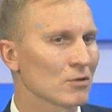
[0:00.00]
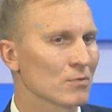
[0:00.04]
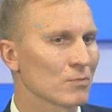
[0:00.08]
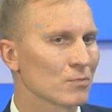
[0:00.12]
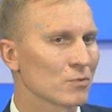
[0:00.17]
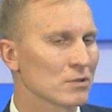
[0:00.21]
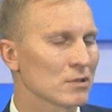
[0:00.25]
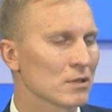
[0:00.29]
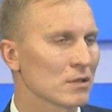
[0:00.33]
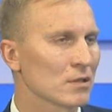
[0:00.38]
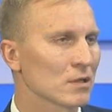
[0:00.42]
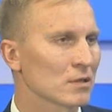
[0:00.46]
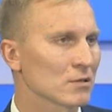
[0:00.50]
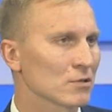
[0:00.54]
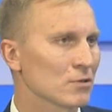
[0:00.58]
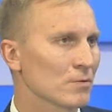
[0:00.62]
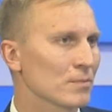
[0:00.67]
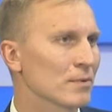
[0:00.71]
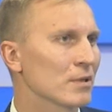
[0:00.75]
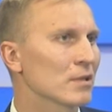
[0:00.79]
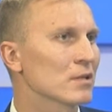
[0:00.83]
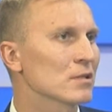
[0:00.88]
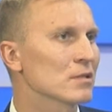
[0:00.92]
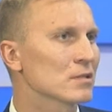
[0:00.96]
пустить,
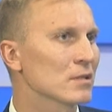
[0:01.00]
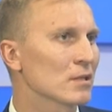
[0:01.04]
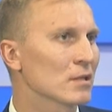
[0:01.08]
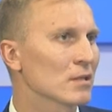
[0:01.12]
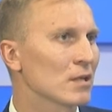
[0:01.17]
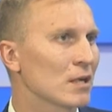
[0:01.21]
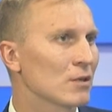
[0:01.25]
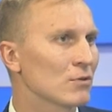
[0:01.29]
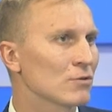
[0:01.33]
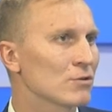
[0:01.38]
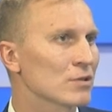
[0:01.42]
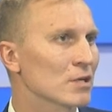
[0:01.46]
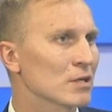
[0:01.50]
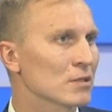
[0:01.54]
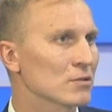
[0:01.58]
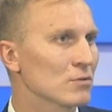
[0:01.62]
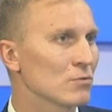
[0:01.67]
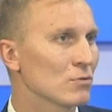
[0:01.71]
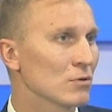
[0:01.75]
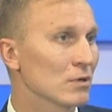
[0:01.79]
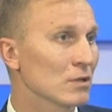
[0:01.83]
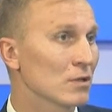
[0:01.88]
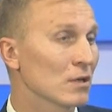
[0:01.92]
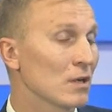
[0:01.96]
особенно на центральную часть
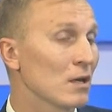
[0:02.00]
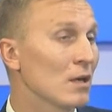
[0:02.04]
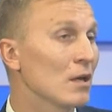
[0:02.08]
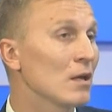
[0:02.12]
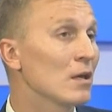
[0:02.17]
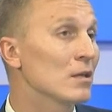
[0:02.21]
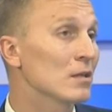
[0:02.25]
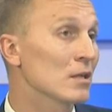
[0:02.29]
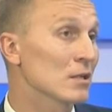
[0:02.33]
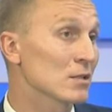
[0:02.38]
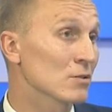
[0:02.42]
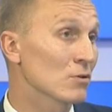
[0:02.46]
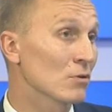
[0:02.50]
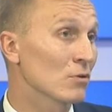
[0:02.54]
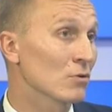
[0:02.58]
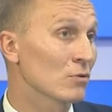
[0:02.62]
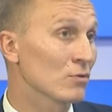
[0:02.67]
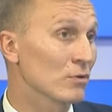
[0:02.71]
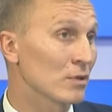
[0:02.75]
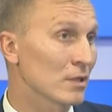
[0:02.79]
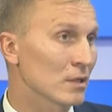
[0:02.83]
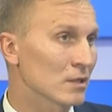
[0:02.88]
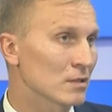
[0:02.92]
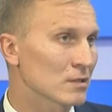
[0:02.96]
города, на зону
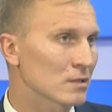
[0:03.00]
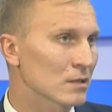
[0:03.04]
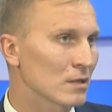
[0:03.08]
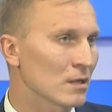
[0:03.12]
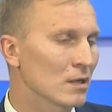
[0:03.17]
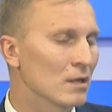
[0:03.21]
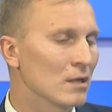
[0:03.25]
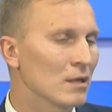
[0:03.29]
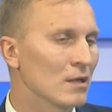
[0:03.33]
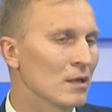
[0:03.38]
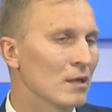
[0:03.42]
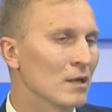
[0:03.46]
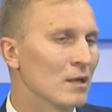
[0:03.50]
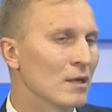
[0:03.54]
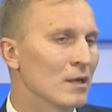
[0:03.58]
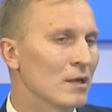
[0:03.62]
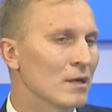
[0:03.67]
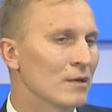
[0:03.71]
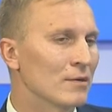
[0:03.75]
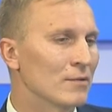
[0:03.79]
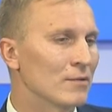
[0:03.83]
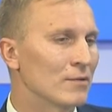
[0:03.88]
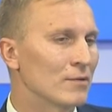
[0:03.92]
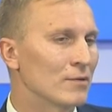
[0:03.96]
ЮНЕСКО.
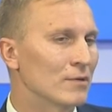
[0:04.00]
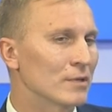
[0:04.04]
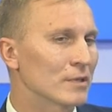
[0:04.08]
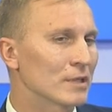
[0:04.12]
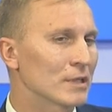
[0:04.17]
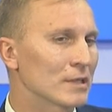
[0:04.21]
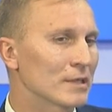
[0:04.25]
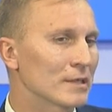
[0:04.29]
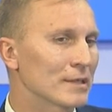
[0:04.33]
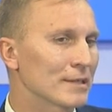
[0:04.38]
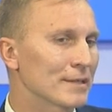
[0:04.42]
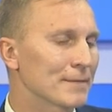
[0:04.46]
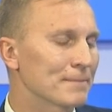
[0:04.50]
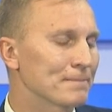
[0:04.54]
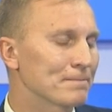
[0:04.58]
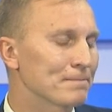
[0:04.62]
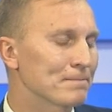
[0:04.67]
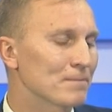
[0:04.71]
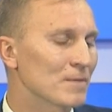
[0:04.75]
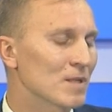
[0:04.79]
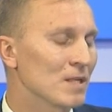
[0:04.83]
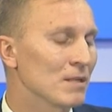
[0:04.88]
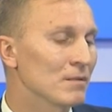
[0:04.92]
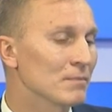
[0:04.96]
Вот. Э,
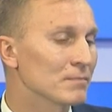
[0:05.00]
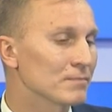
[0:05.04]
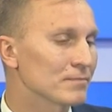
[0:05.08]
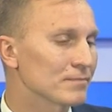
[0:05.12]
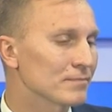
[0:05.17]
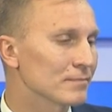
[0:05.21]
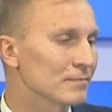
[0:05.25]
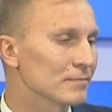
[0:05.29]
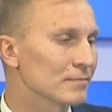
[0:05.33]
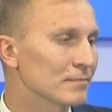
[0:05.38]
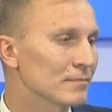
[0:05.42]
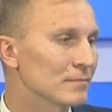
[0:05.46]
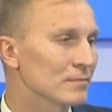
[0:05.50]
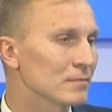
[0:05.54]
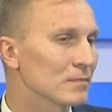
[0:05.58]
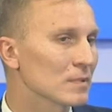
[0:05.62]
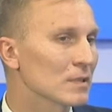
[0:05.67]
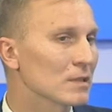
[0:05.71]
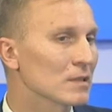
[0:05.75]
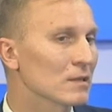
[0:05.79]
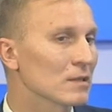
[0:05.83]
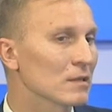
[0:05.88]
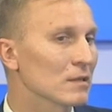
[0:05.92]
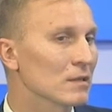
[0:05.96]
и
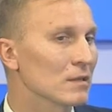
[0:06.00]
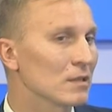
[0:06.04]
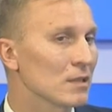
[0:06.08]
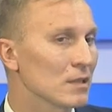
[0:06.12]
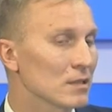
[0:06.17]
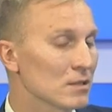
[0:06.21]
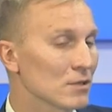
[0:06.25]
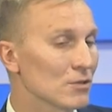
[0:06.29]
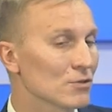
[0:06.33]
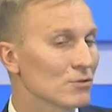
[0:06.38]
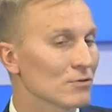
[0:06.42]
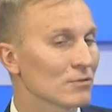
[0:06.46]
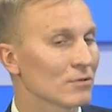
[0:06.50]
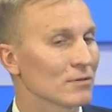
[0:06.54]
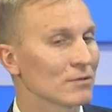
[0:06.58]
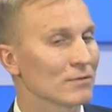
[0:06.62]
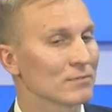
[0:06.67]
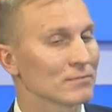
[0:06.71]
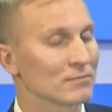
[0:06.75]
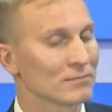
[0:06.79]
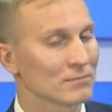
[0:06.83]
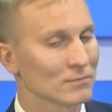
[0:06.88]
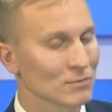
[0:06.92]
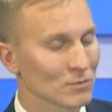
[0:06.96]
есть еще,
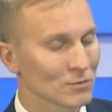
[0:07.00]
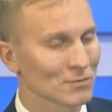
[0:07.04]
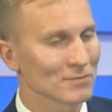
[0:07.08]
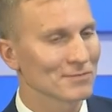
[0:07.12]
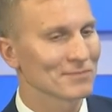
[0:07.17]
ну,